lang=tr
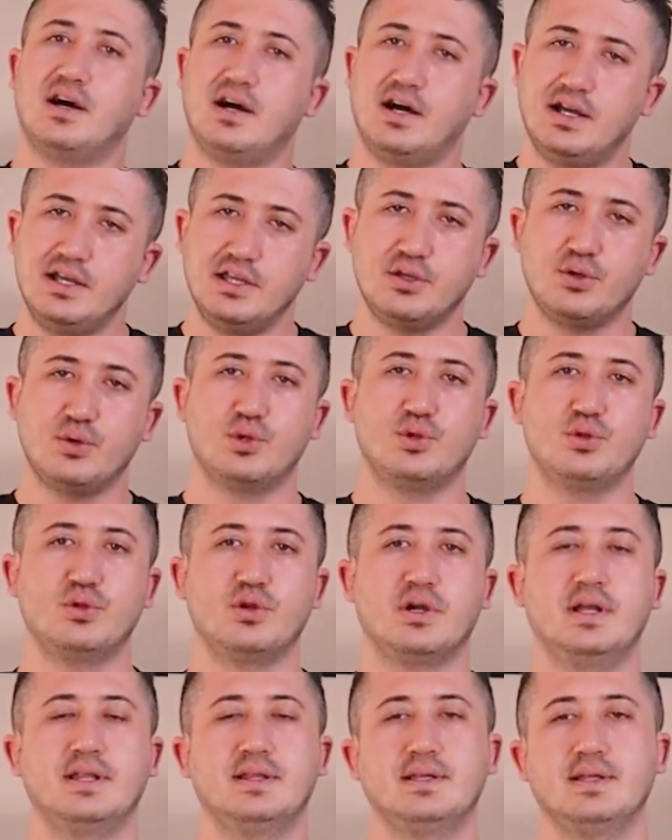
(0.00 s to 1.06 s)
daha iyi
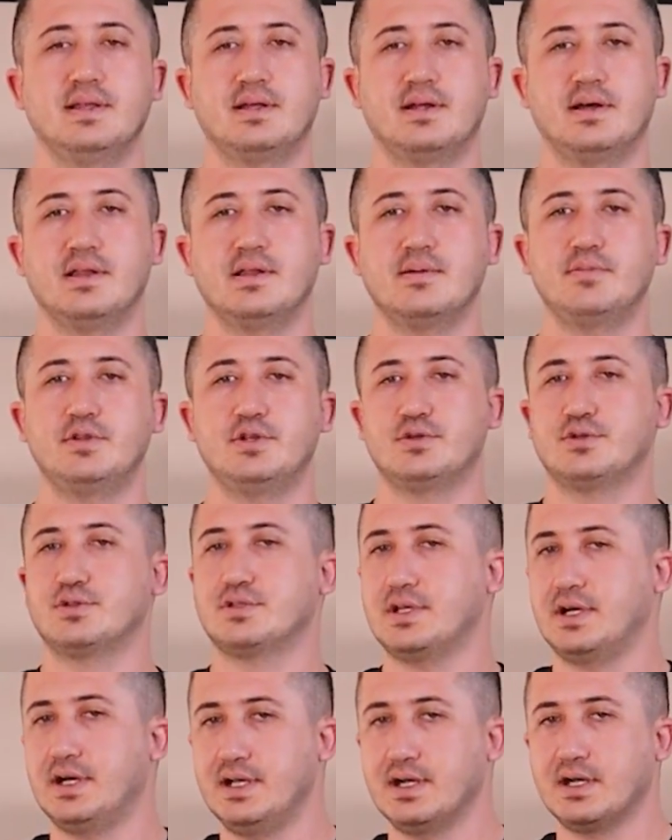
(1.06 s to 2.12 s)
görüntü kaliteleri
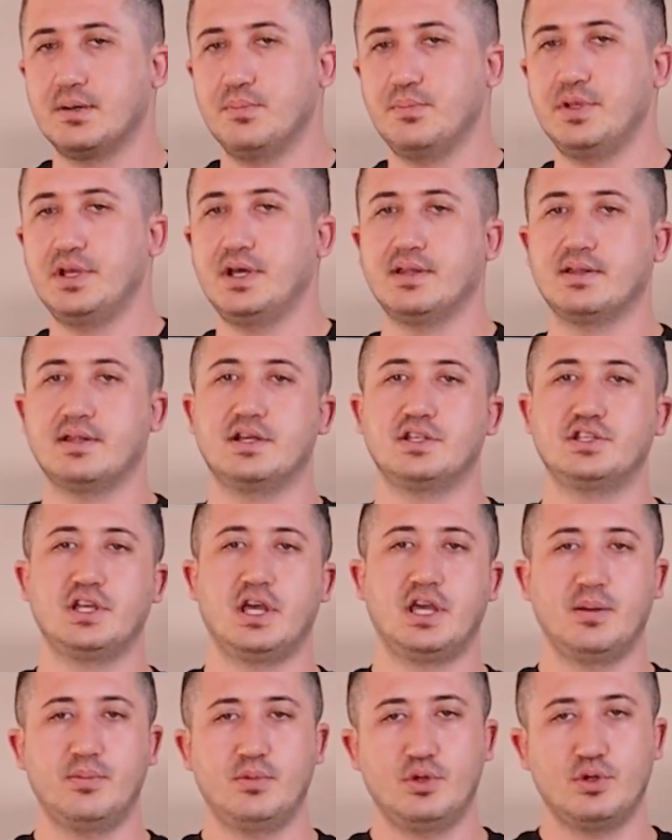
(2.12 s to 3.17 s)
alabiliyoruz. Daha yakın planlar
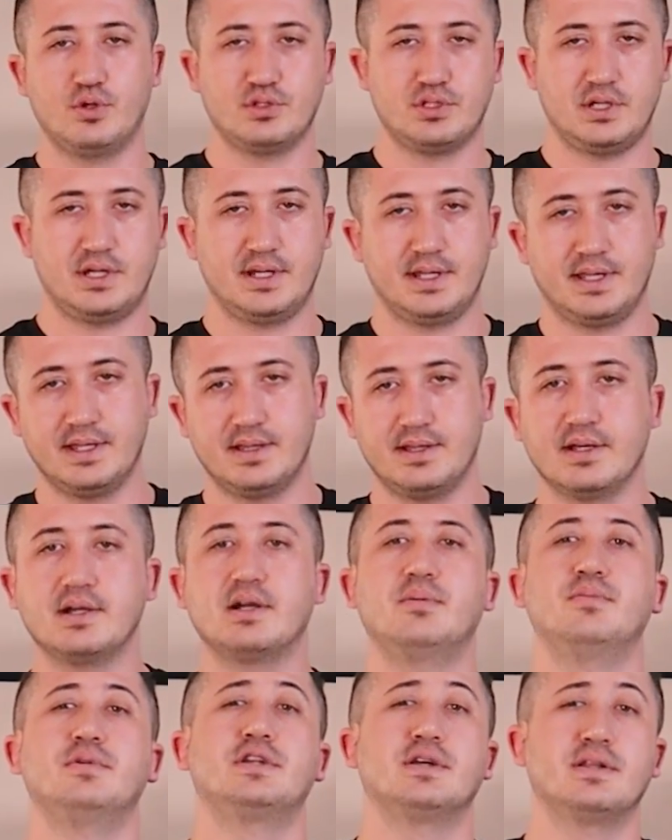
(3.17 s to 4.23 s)
çekebiliyoruz. Hareketli
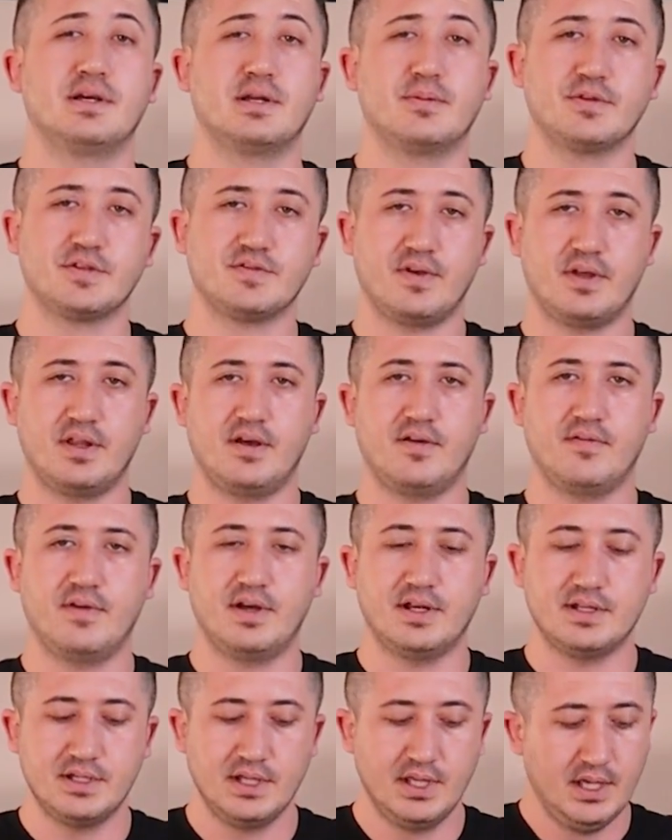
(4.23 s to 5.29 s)
kameralarımız falan
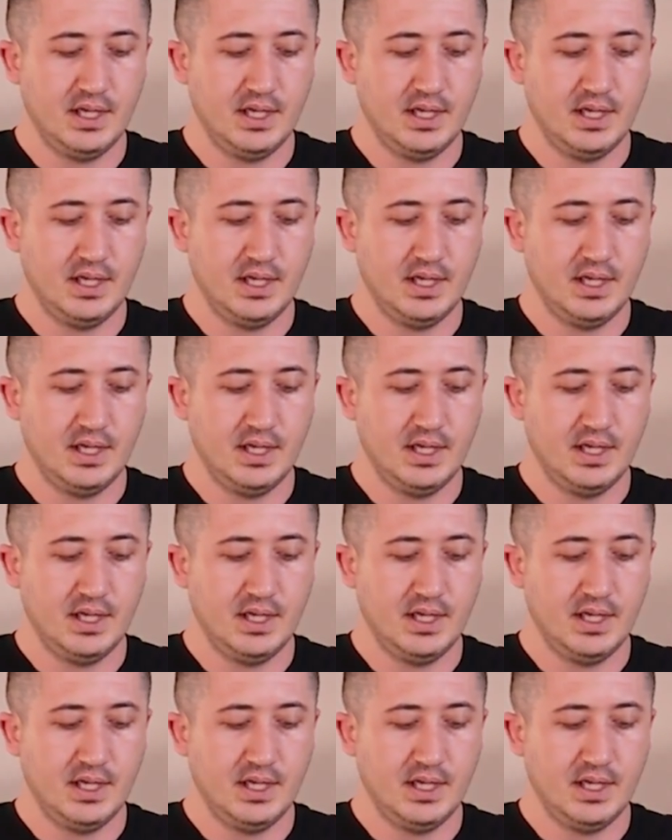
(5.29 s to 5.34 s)
var.